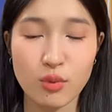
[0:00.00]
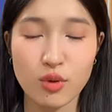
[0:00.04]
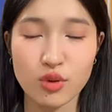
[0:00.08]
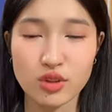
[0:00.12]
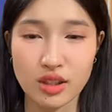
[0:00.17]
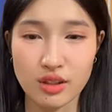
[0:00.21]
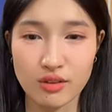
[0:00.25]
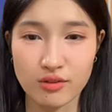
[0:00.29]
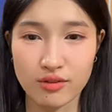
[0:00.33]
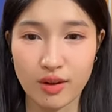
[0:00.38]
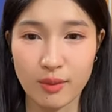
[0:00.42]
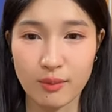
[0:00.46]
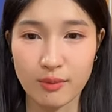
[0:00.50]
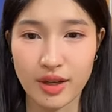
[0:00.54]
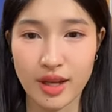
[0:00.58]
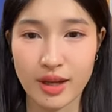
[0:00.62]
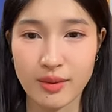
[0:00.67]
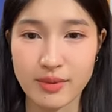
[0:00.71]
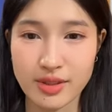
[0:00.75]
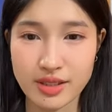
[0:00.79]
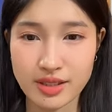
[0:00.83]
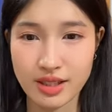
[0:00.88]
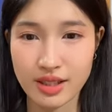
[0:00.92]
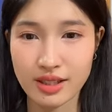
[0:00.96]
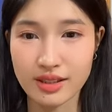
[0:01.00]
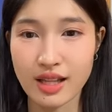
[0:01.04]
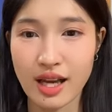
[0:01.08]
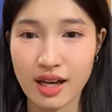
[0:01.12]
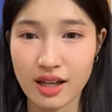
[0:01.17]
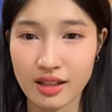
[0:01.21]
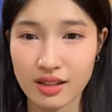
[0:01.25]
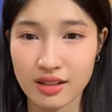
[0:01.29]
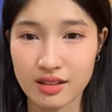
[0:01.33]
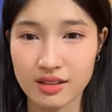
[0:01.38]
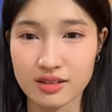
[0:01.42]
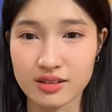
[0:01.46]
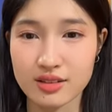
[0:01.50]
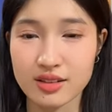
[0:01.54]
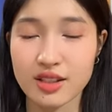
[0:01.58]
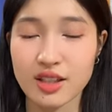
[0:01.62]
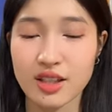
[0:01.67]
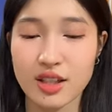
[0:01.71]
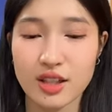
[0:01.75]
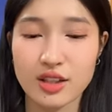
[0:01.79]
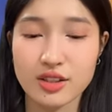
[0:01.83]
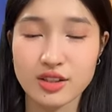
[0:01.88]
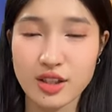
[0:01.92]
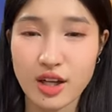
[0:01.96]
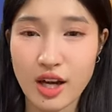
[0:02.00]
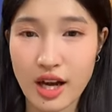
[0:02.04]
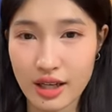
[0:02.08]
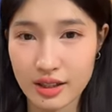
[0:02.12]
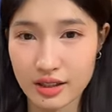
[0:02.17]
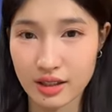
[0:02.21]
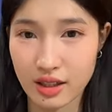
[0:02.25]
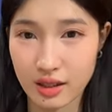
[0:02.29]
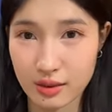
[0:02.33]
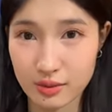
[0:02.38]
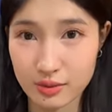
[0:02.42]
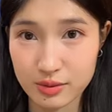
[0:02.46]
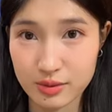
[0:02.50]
một bộ sản phẩm này mình sẽ tặng cho